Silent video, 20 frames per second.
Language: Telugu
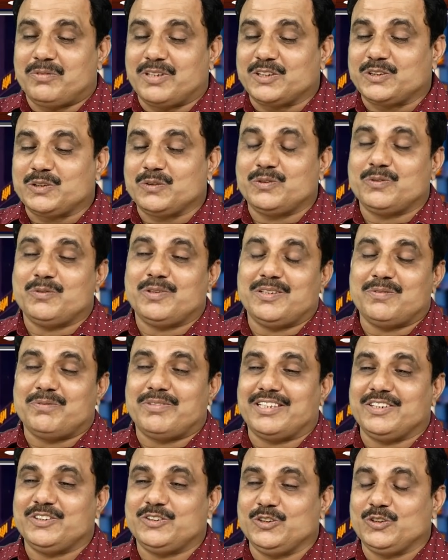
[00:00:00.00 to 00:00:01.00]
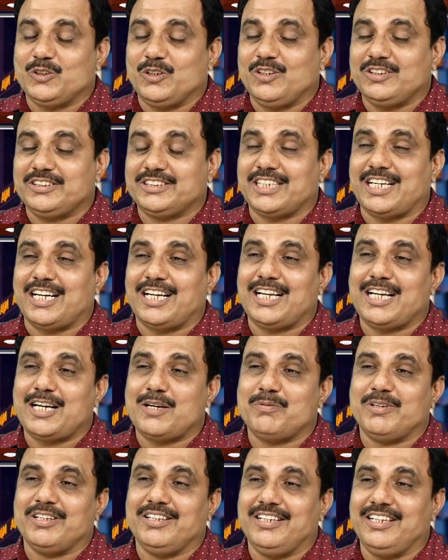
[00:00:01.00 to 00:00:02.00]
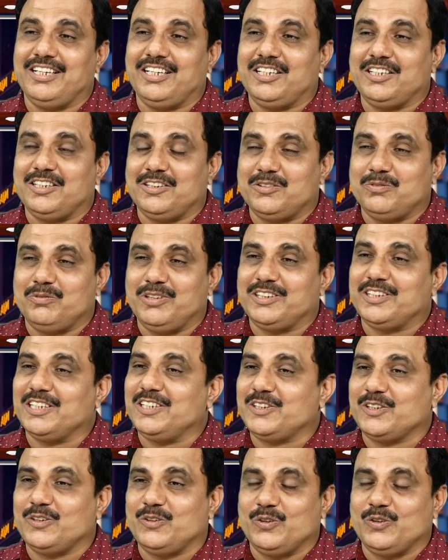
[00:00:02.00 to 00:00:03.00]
ప్రస్తుతం ఉన్న పరిస్థితుల్లో చాలామంది మీకు తెలిసే